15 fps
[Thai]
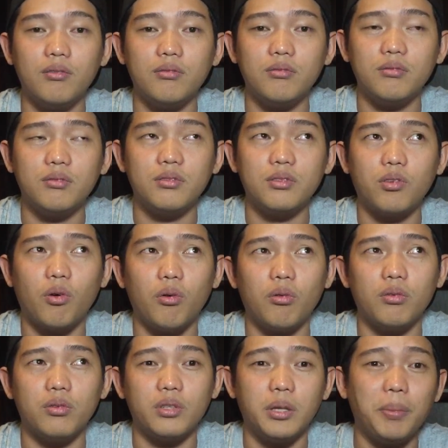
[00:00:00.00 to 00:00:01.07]

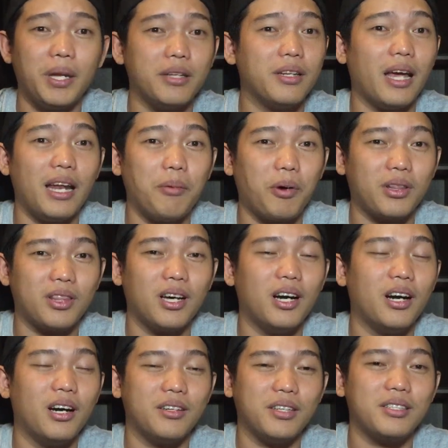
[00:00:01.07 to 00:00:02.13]
2 ตรงที่เป็นแฮร์รี่
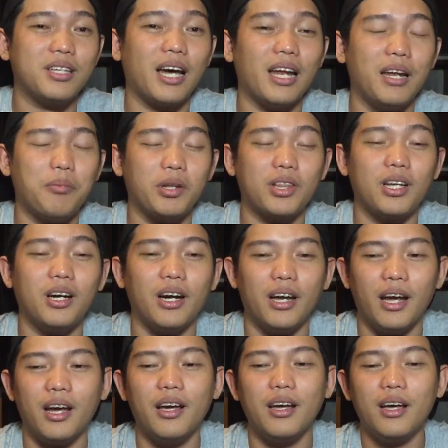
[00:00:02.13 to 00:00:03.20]
พอตเตอร์เทศกาลแฮร์รี่พอต
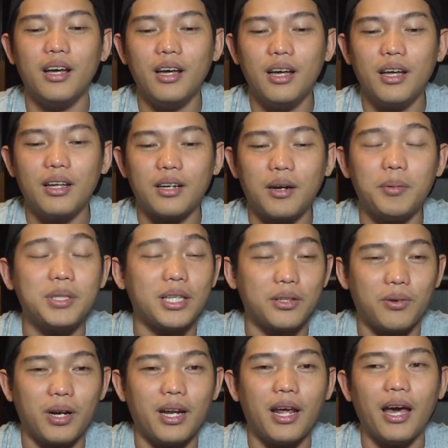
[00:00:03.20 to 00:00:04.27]
เตอร์นะ
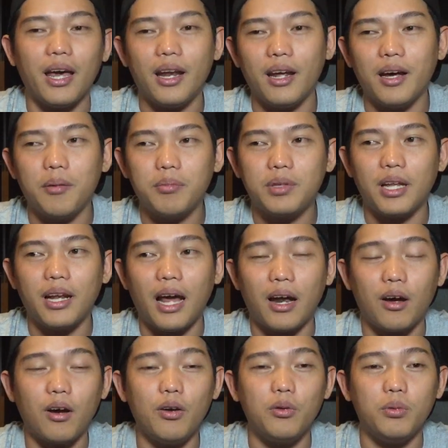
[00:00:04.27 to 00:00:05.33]
ก็ไปจัดตรงนั้นแทนนะครับ
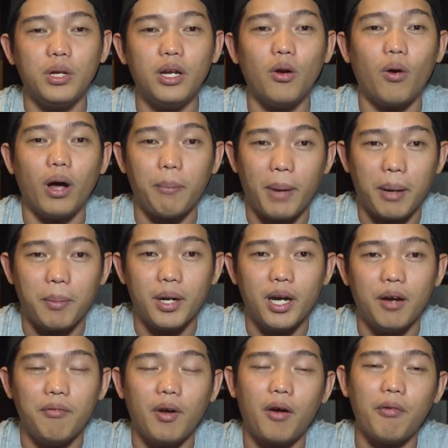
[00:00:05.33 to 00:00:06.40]
แต่หนังก็ดูที่โรง
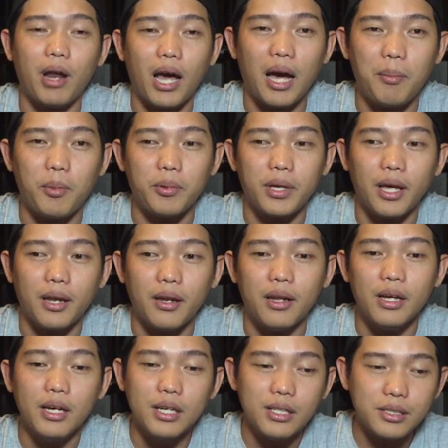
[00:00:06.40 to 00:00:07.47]
iMac เหมือมรอบเวลาห้าโมง
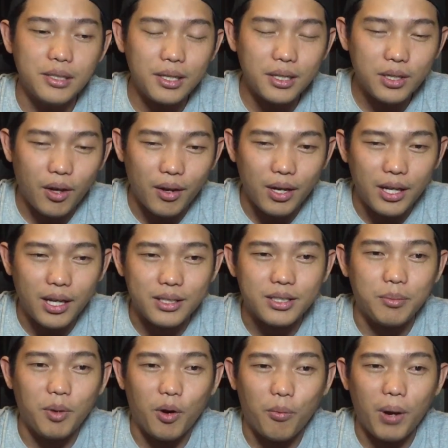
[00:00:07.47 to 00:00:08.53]
เย็น ซึ่งตอน
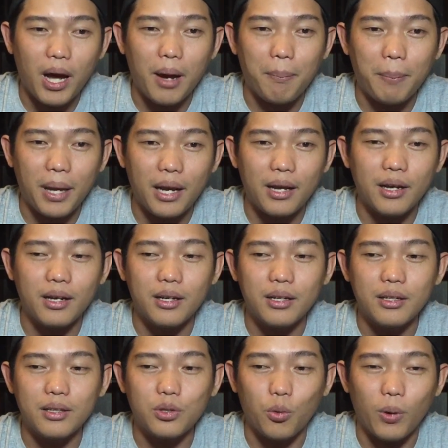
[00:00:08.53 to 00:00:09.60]
นี้อยากจะบอกว่าเป็น
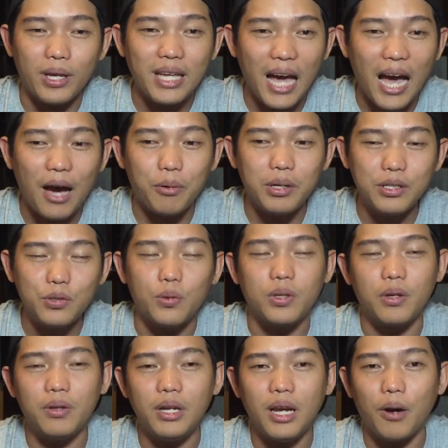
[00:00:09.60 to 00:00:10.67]
ตั๋วยาว
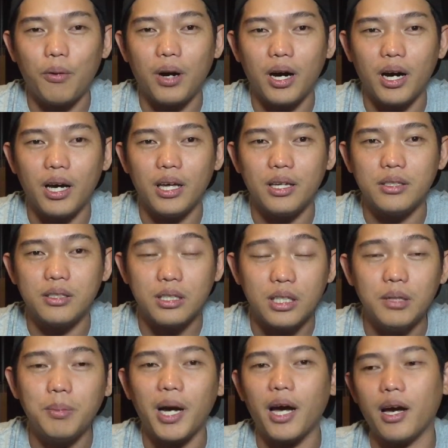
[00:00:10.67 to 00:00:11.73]
ที่สุดเท่าที่เราเคย
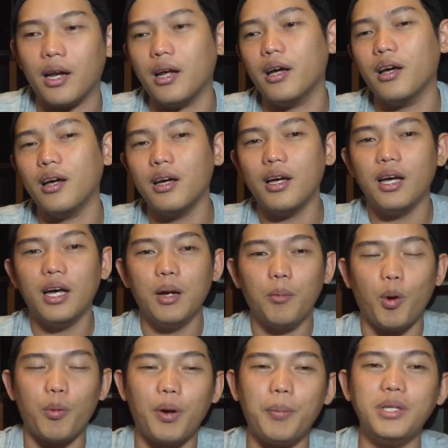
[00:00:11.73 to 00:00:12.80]
ซื้อมานะ
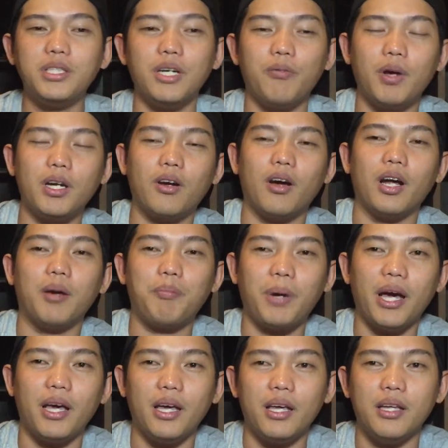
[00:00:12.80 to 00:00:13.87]
ผมก็ไปจึงวัน
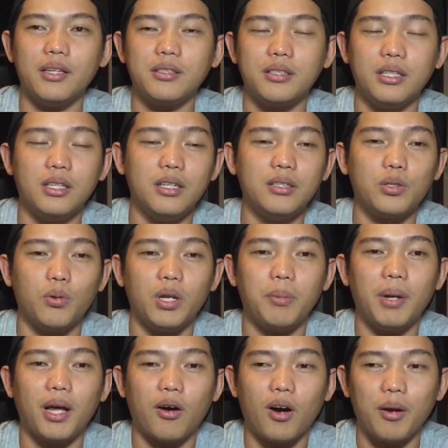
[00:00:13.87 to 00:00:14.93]
ก่อนครับไปซื้อ
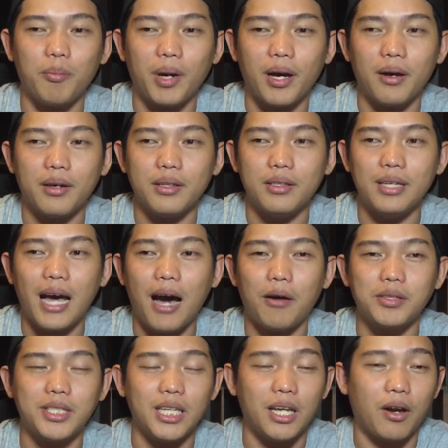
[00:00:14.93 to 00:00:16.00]
ตั๋วที่พารากอนมา
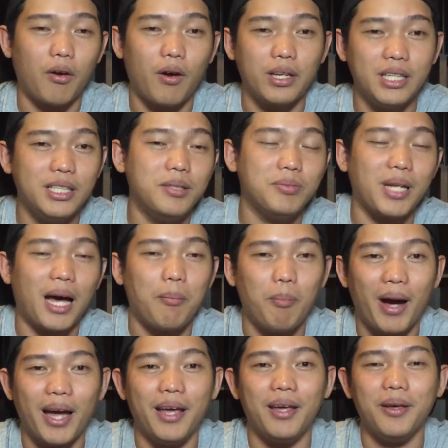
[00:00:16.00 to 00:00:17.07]
ยาว
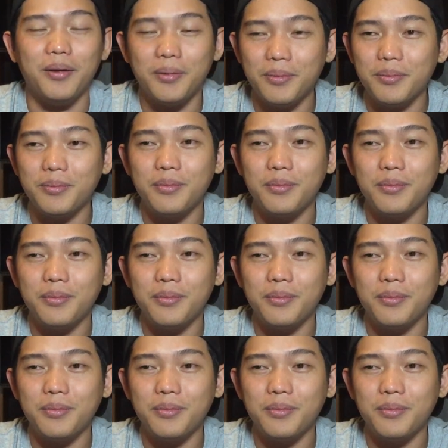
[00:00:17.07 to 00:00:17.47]
423ใบ